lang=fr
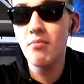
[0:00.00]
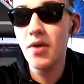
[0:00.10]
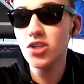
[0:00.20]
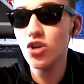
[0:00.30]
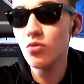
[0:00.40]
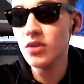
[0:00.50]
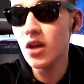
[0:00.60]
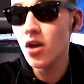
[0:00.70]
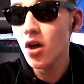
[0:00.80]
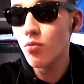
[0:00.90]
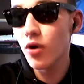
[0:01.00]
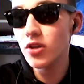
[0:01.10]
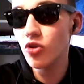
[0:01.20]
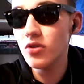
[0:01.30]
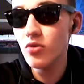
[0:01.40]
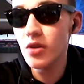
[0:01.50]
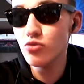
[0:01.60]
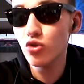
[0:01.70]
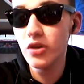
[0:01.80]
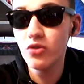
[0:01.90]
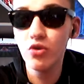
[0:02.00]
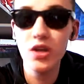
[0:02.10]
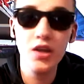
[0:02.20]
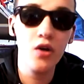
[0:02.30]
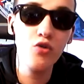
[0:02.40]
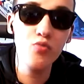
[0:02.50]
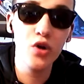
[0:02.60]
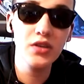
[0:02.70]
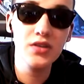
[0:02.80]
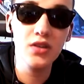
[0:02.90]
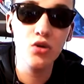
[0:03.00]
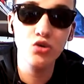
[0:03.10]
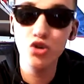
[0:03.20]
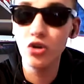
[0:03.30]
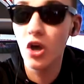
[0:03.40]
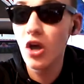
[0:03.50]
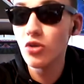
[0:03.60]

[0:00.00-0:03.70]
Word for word: match qui comptait pour la 31e journée de Ligue 1 Uber c'était le choc